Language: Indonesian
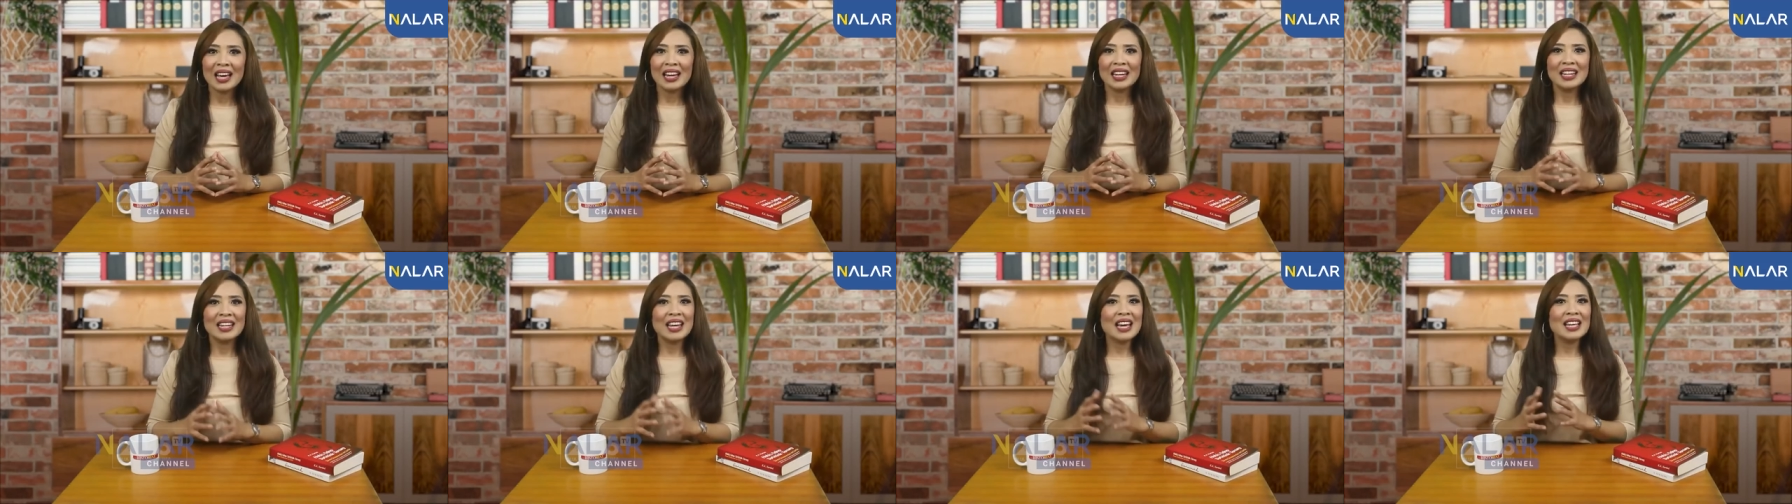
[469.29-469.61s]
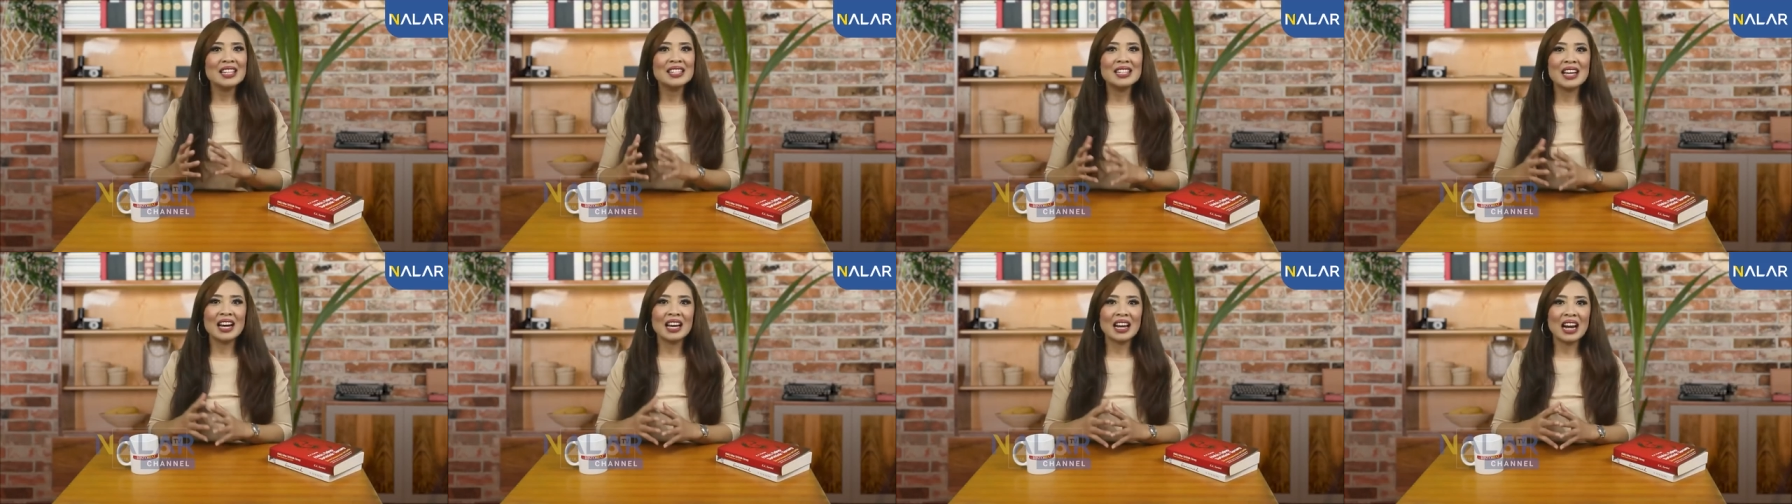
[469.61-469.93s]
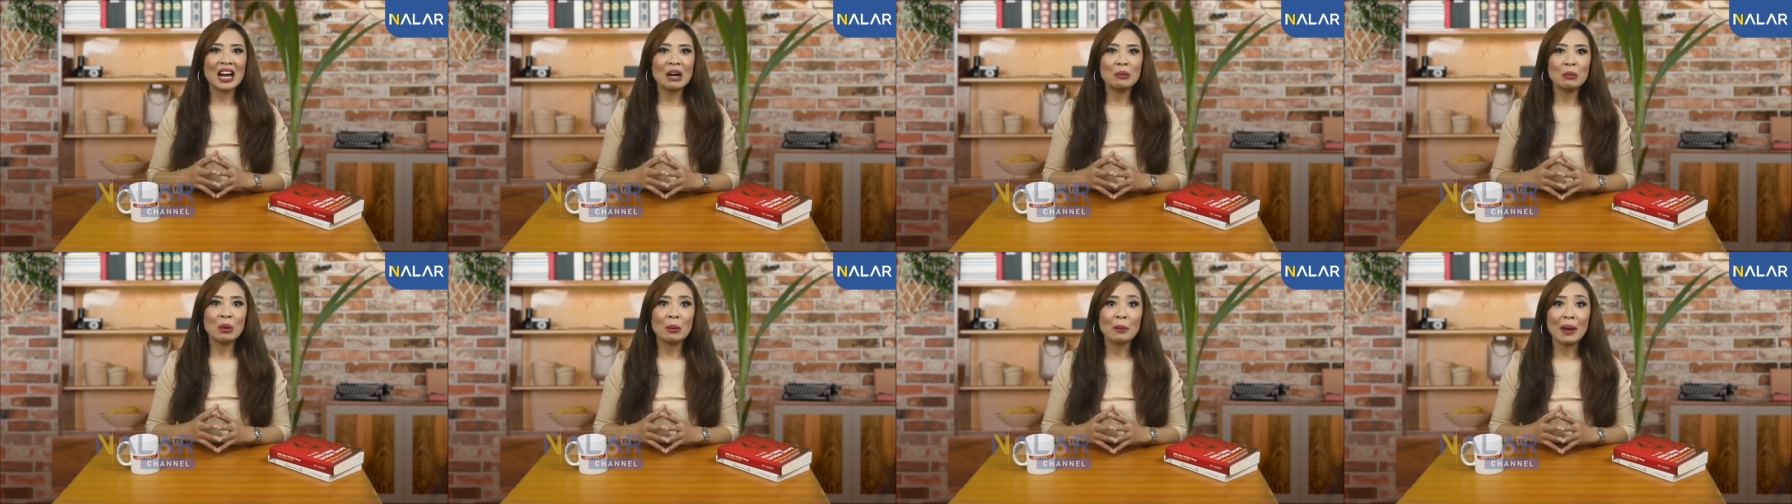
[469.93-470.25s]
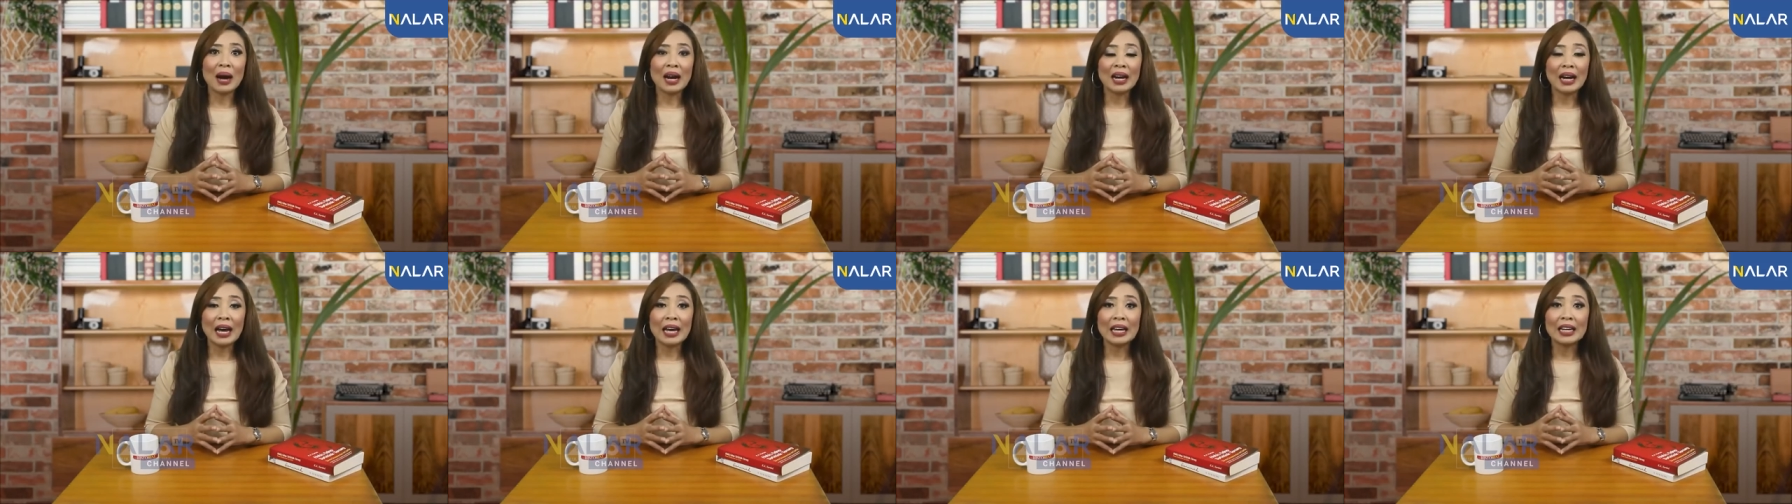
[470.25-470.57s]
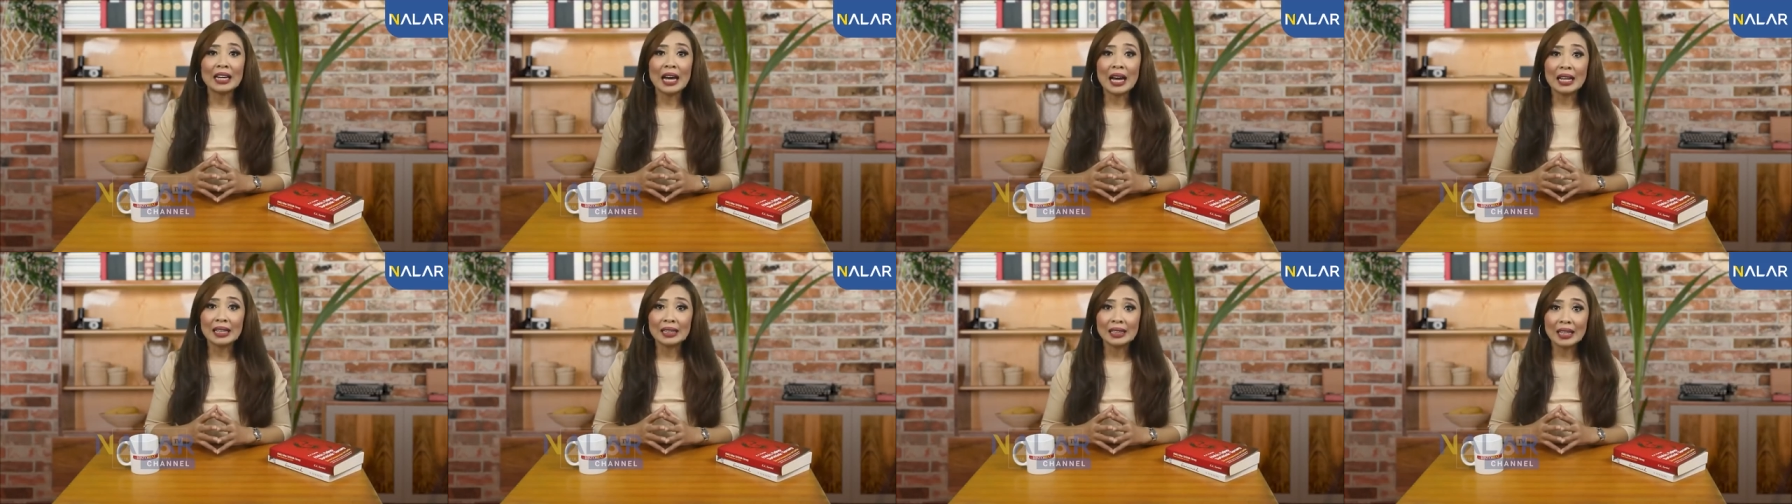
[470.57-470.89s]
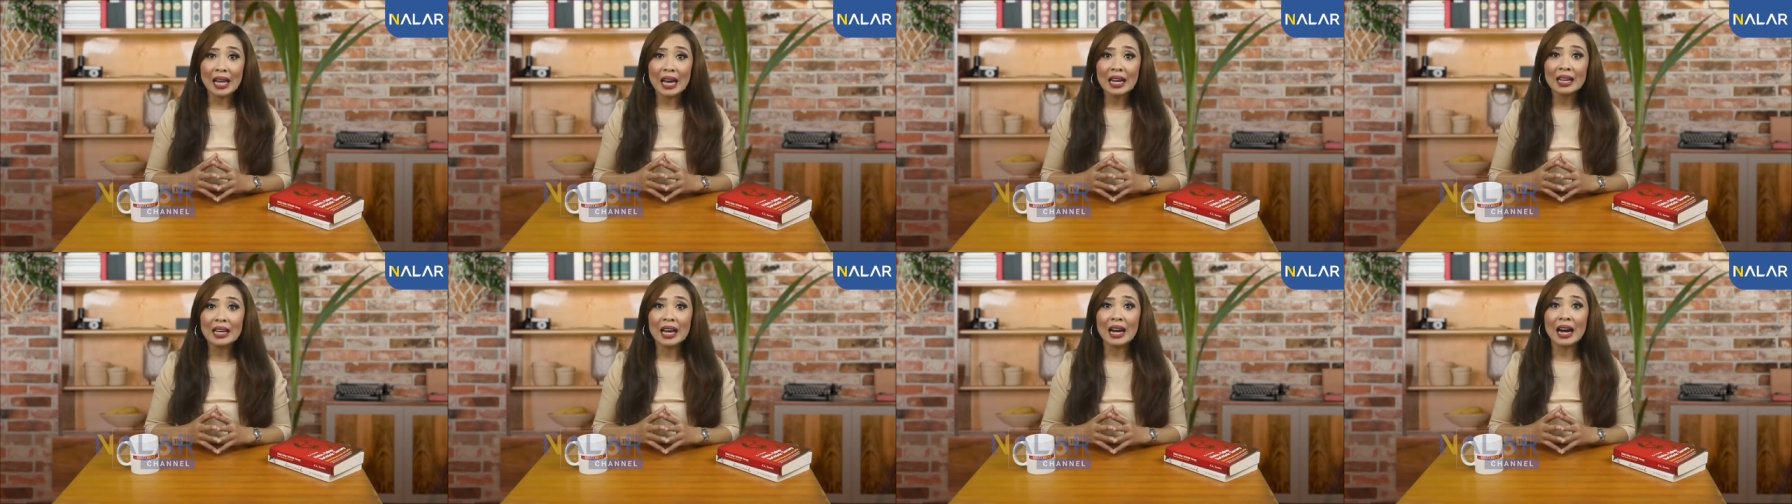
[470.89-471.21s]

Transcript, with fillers: dia jarang memakai kata